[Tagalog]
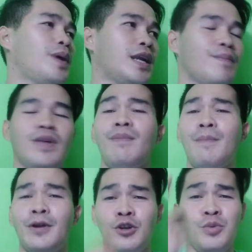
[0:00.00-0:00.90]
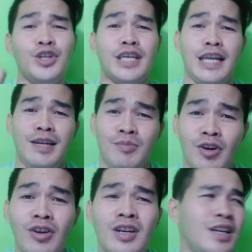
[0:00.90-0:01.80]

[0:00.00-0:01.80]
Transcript: sa pakiramdam, mapanood mo yung sarili mo.